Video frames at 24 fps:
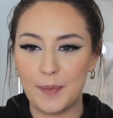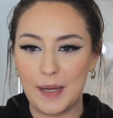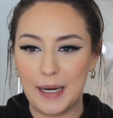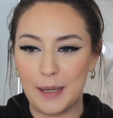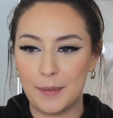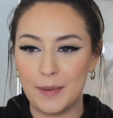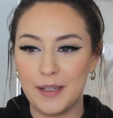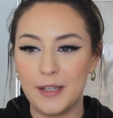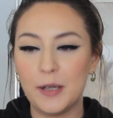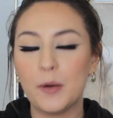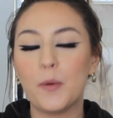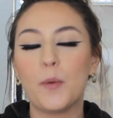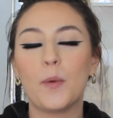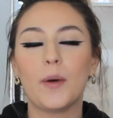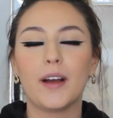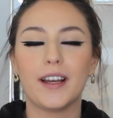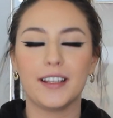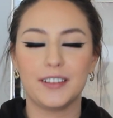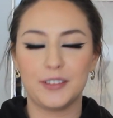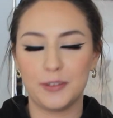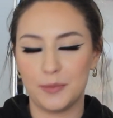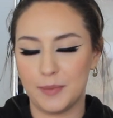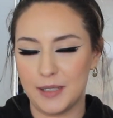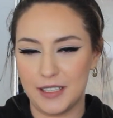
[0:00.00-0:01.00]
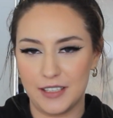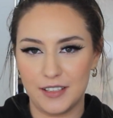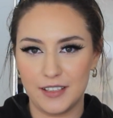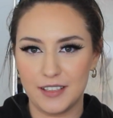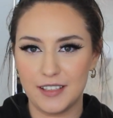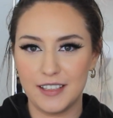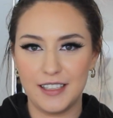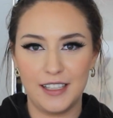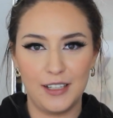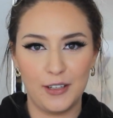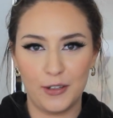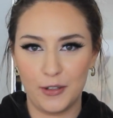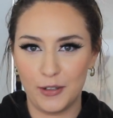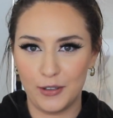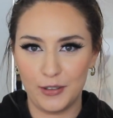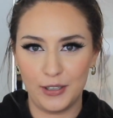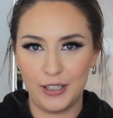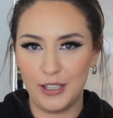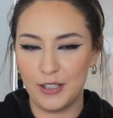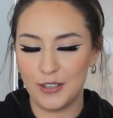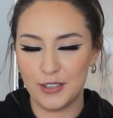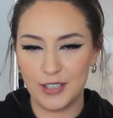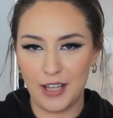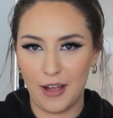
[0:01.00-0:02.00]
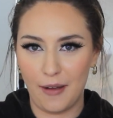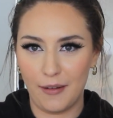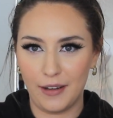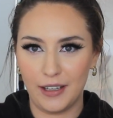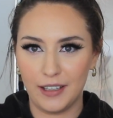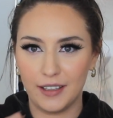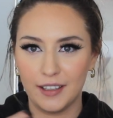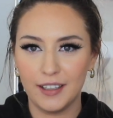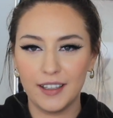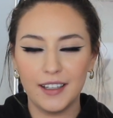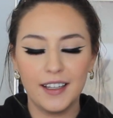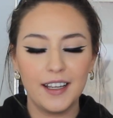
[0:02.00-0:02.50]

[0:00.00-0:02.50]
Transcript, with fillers: para mí nunca es too much y lo, saben.